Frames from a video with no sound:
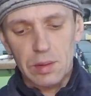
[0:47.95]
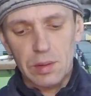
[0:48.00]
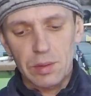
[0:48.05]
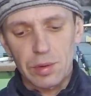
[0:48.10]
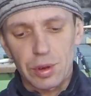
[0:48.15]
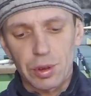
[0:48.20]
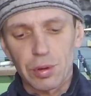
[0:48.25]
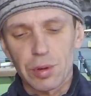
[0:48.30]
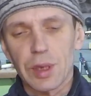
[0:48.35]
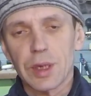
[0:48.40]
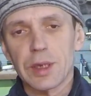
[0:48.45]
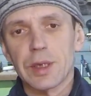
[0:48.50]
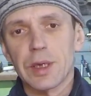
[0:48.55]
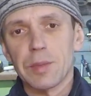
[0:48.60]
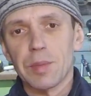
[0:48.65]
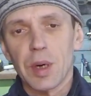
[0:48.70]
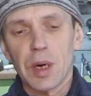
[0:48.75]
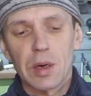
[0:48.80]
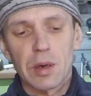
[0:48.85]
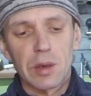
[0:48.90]
ну, что-то
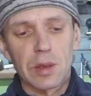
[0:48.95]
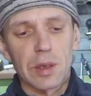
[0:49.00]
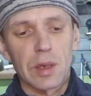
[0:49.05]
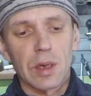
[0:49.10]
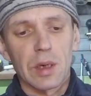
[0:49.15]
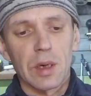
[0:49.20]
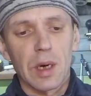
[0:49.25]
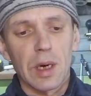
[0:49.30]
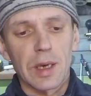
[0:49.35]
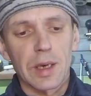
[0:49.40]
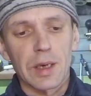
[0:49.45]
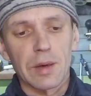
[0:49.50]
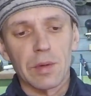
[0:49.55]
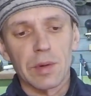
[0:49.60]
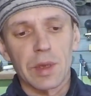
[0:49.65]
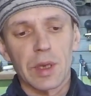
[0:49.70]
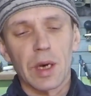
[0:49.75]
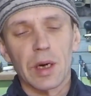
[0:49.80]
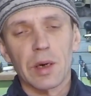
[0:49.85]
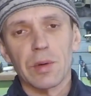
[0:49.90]
типа контрагайки
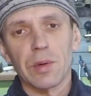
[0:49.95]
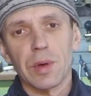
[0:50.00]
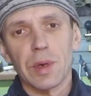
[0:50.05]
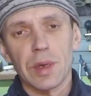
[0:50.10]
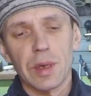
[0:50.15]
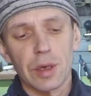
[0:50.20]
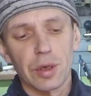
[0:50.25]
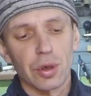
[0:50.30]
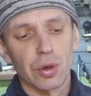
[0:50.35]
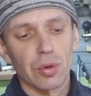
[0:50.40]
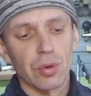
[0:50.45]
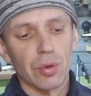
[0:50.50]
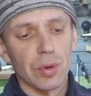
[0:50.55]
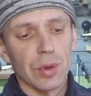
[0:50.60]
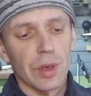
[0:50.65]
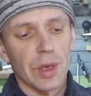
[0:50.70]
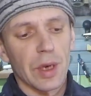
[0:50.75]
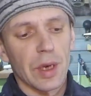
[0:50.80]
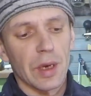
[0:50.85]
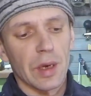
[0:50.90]
вот такое. Она
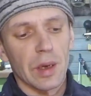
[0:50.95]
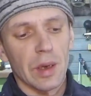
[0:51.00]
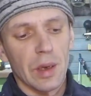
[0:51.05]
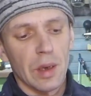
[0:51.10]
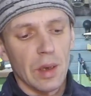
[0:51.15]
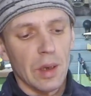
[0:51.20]
чугунная.